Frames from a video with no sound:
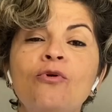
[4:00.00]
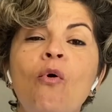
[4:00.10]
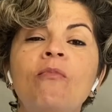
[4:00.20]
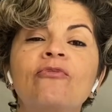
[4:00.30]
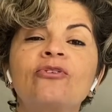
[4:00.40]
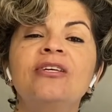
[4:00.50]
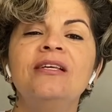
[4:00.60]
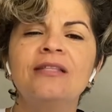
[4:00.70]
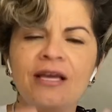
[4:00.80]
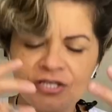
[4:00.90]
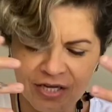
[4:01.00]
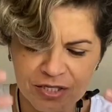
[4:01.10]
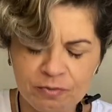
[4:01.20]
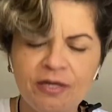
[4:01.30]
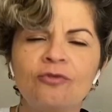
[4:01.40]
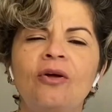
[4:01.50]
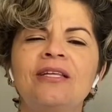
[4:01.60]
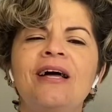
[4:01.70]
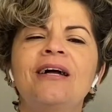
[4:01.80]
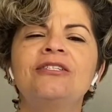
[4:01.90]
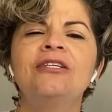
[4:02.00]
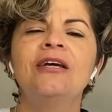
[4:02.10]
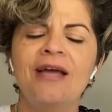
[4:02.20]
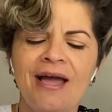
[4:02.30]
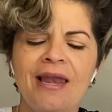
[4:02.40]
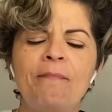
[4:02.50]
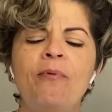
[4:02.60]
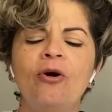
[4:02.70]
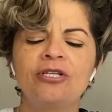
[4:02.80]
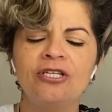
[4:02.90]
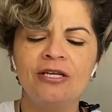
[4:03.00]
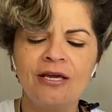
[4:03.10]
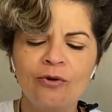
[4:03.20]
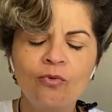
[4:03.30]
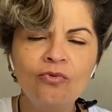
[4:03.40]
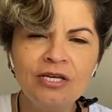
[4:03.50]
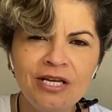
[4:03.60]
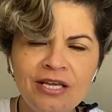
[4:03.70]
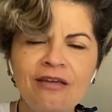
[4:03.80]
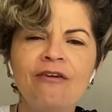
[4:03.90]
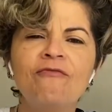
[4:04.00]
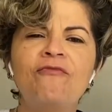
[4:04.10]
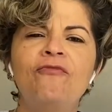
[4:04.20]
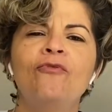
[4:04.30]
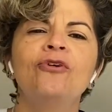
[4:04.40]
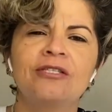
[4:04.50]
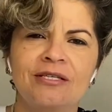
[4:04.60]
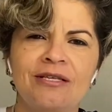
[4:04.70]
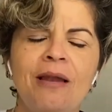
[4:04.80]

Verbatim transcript: como você entende que a espiritualidade ela pode unir forças,